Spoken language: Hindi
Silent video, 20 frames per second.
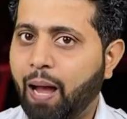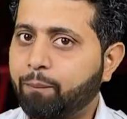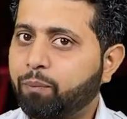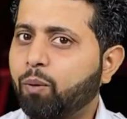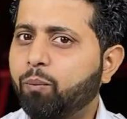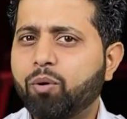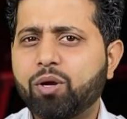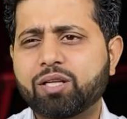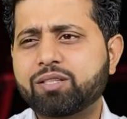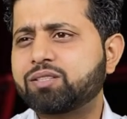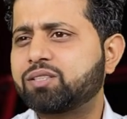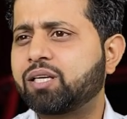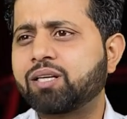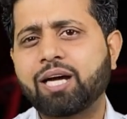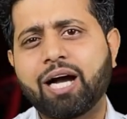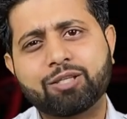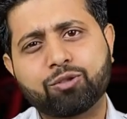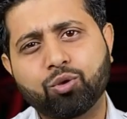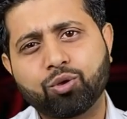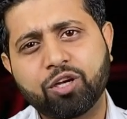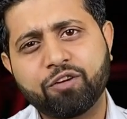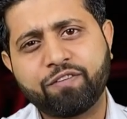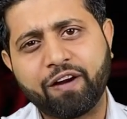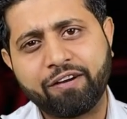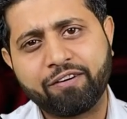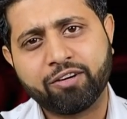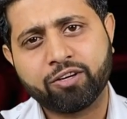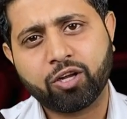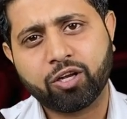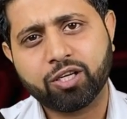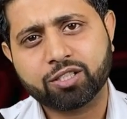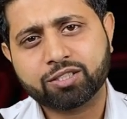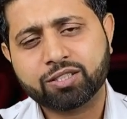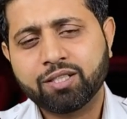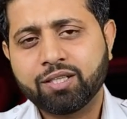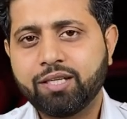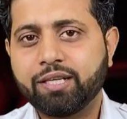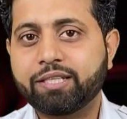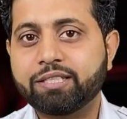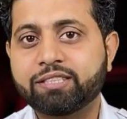आपको बोला तो तो होगी फाइव हंड्रेड डॉलर
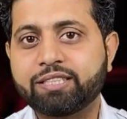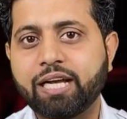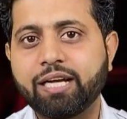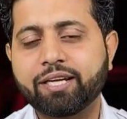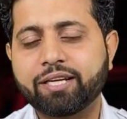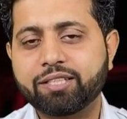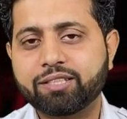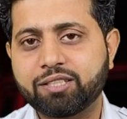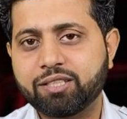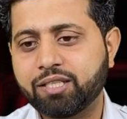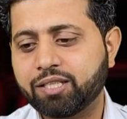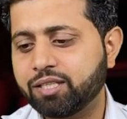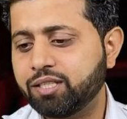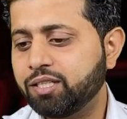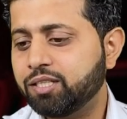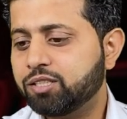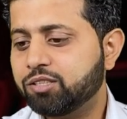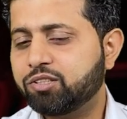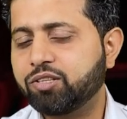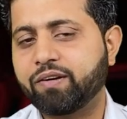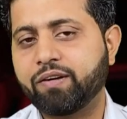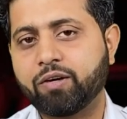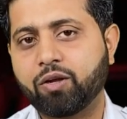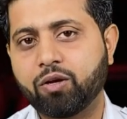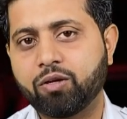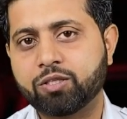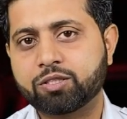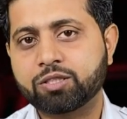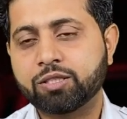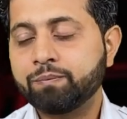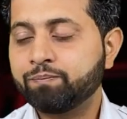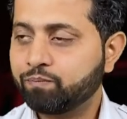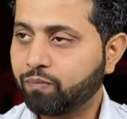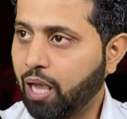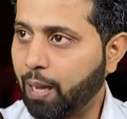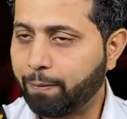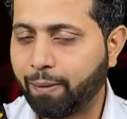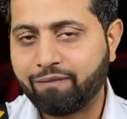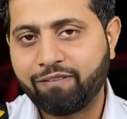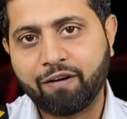लेकिन सैलरी कितनी लिखी थी थ्री हंड्रेड डॉलर
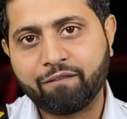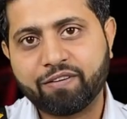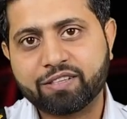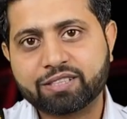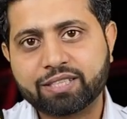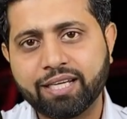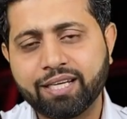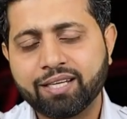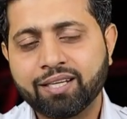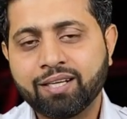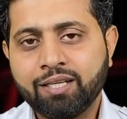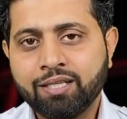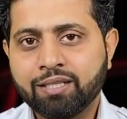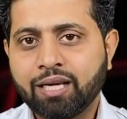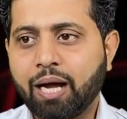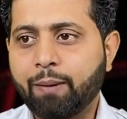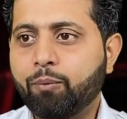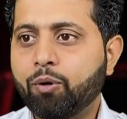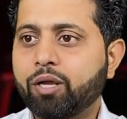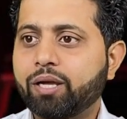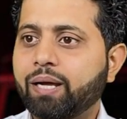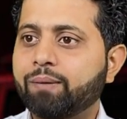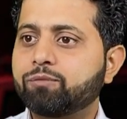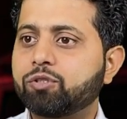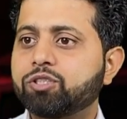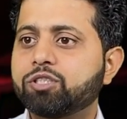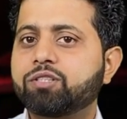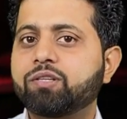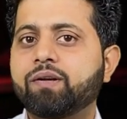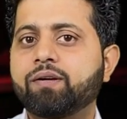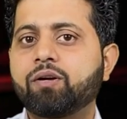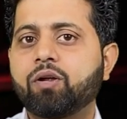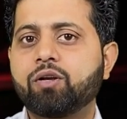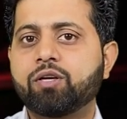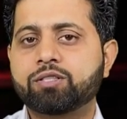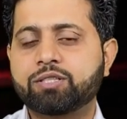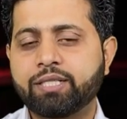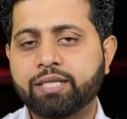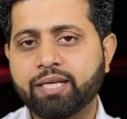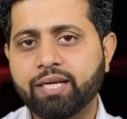अब आप वहाँ फंस गए अब बोलेंगे हम तो जी थ्री डॉलर
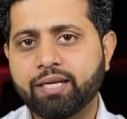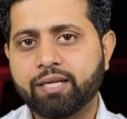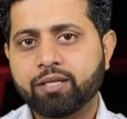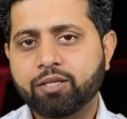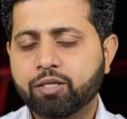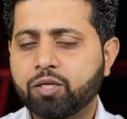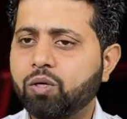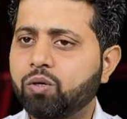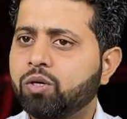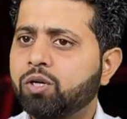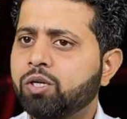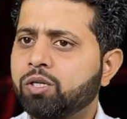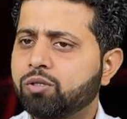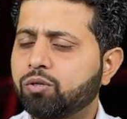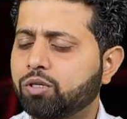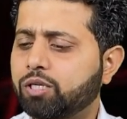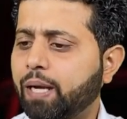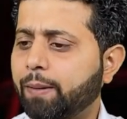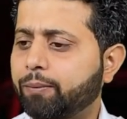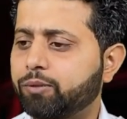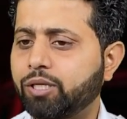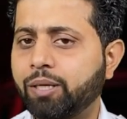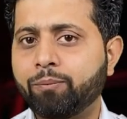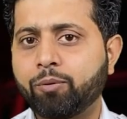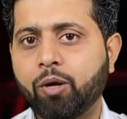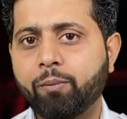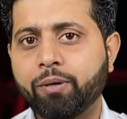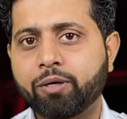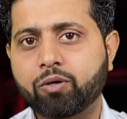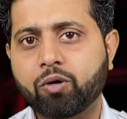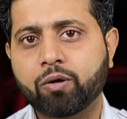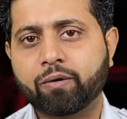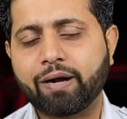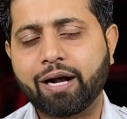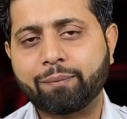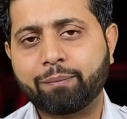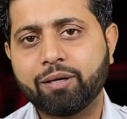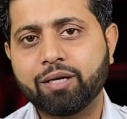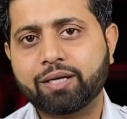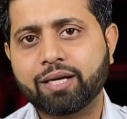डॉलर्स देंगे क्यों क्योंकि आपको तो एम्प्लॉयमेंट
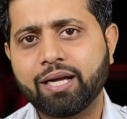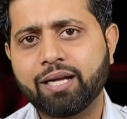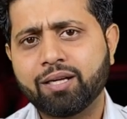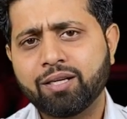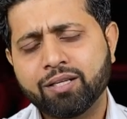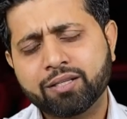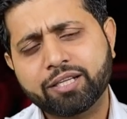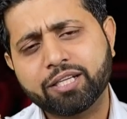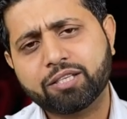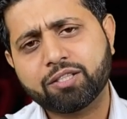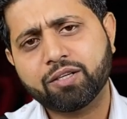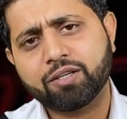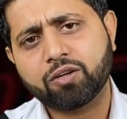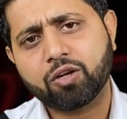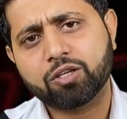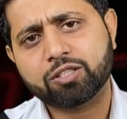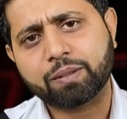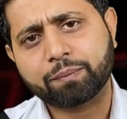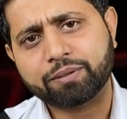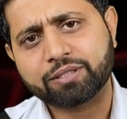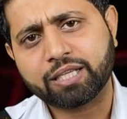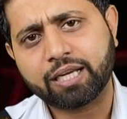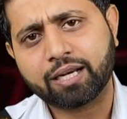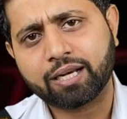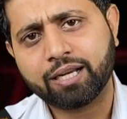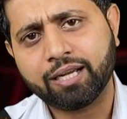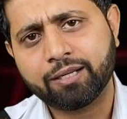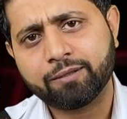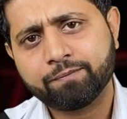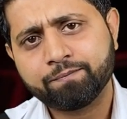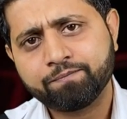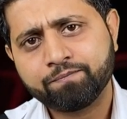कॉन्ट्रैक्ट में लिखा है कि थ्री डॉलर आपकी सैलरी है